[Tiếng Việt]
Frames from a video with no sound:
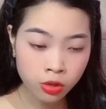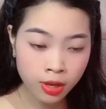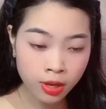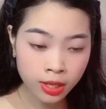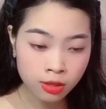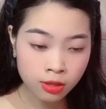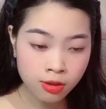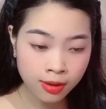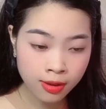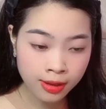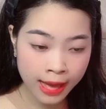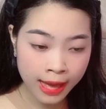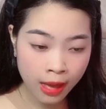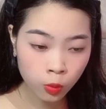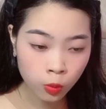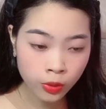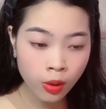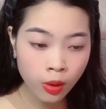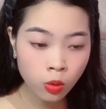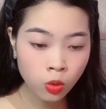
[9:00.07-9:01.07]
cười gượng
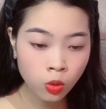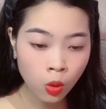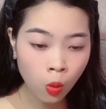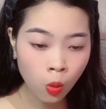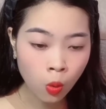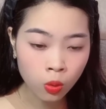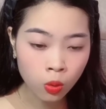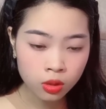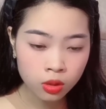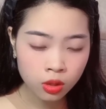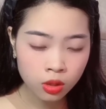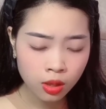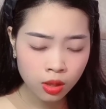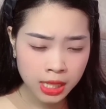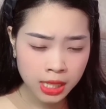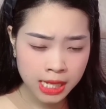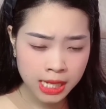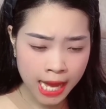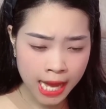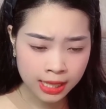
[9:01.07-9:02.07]
gạo đau khổ,
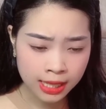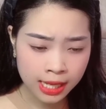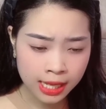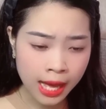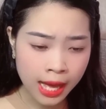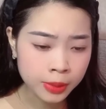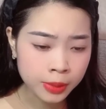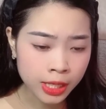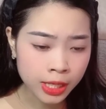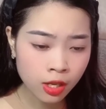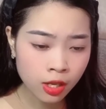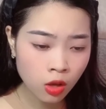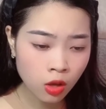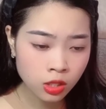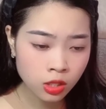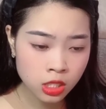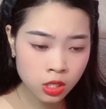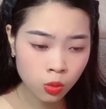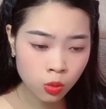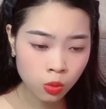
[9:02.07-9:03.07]
càng cảm thấy khó
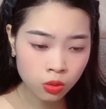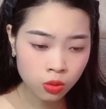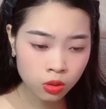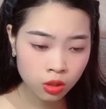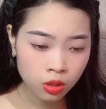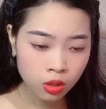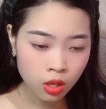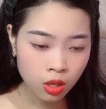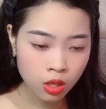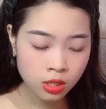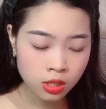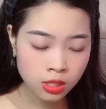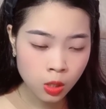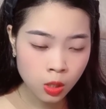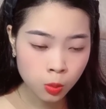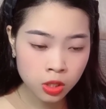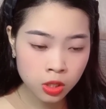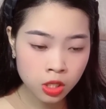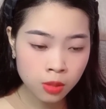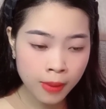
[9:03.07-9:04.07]
chịu.
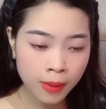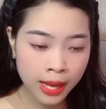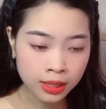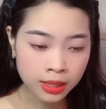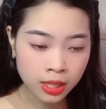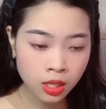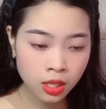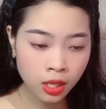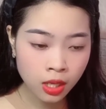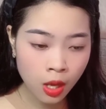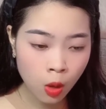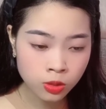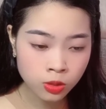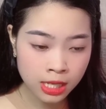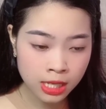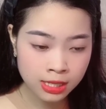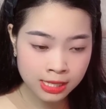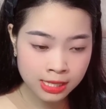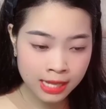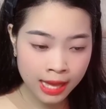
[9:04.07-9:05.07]
Giống như bản thân cậu
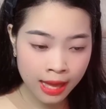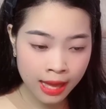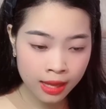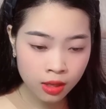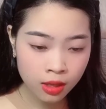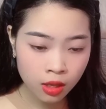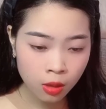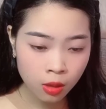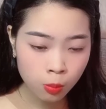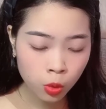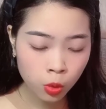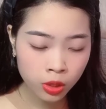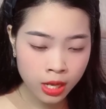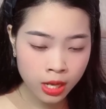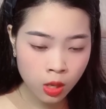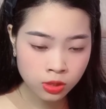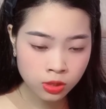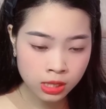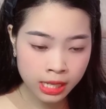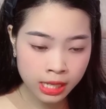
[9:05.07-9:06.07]
nhận ra một
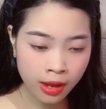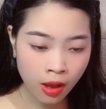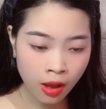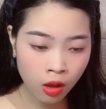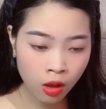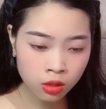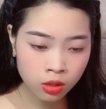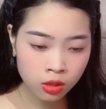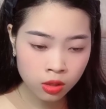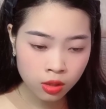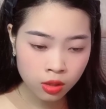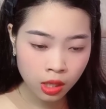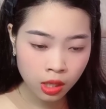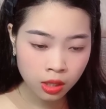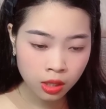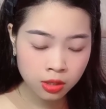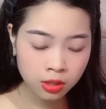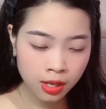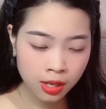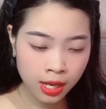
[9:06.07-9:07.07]
điều gì đó,
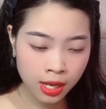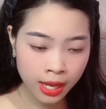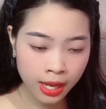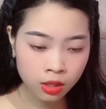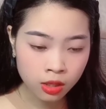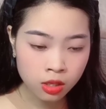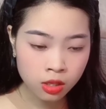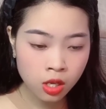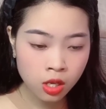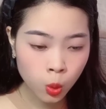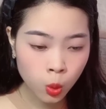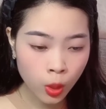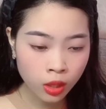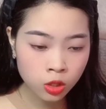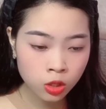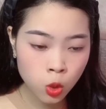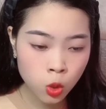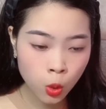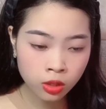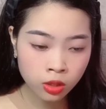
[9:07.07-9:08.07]
nhưng lại cương quyết
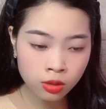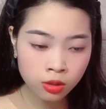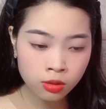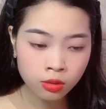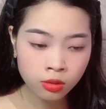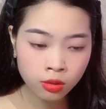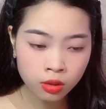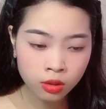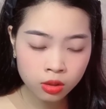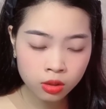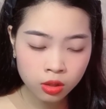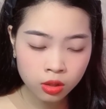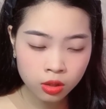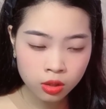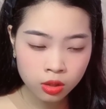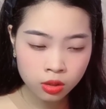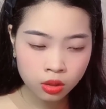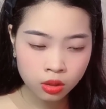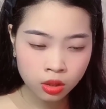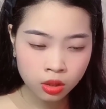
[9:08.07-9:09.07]
chối từ.
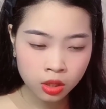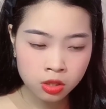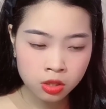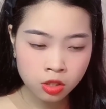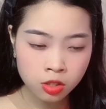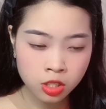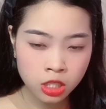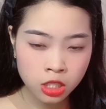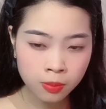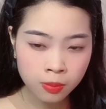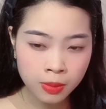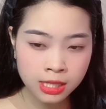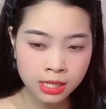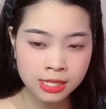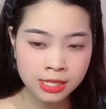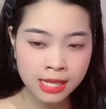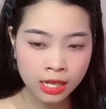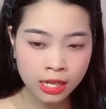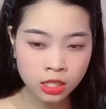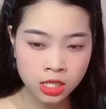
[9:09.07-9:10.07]
Thứ chỉ biết
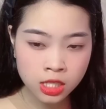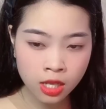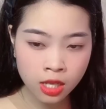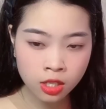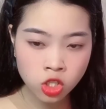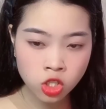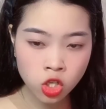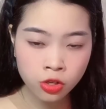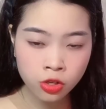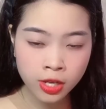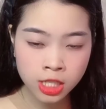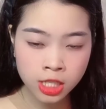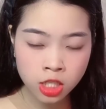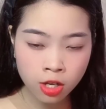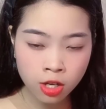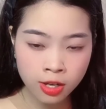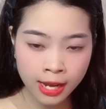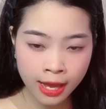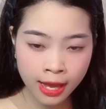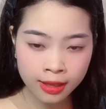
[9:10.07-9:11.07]
dạng chân cho người
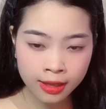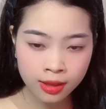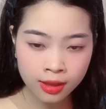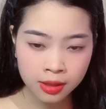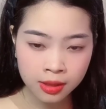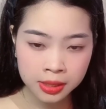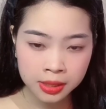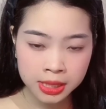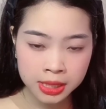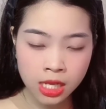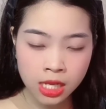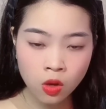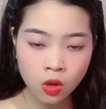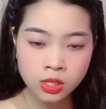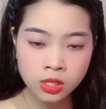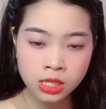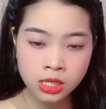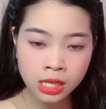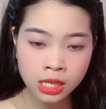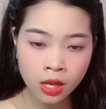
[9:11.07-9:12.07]
chơi này thì
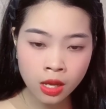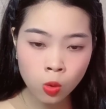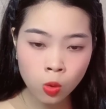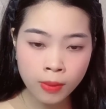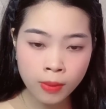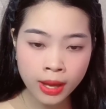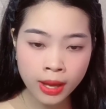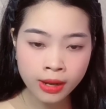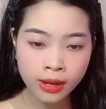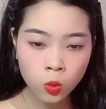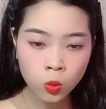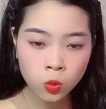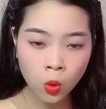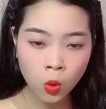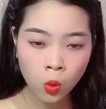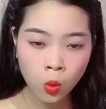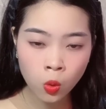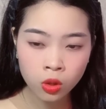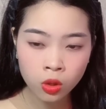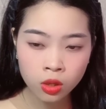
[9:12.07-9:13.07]
có gì đâu mà đau
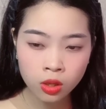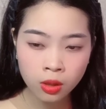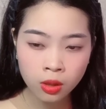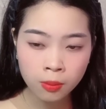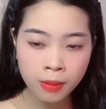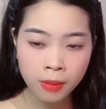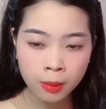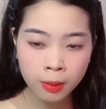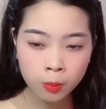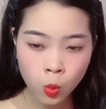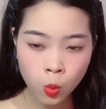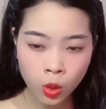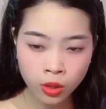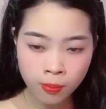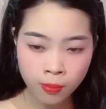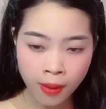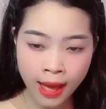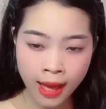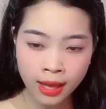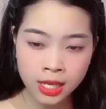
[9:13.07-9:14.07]
khổ, mà
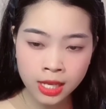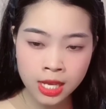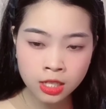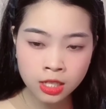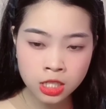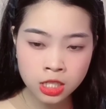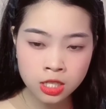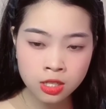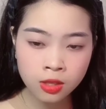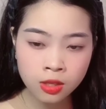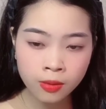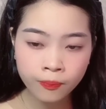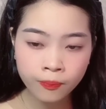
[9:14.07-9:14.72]
buồn bã kia chứ.